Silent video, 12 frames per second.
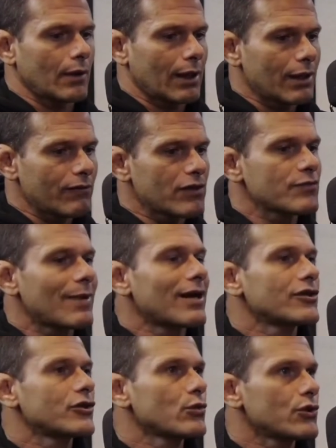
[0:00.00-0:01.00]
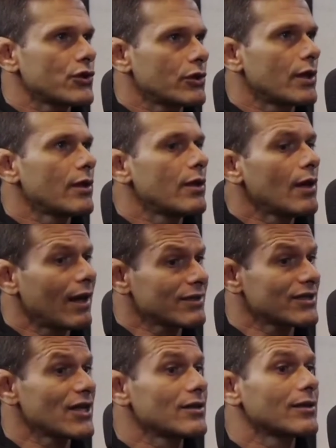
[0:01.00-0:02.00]
cada vez mais nos entender,
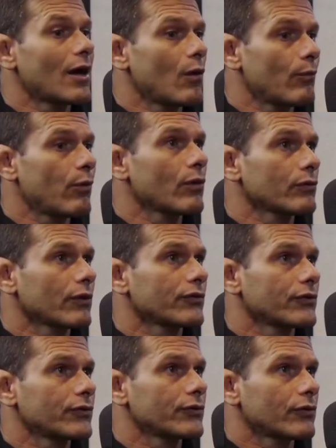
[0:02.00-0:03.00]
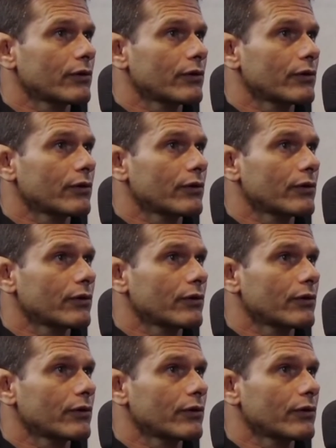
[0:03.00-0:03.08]
aceitar um pouco nossas,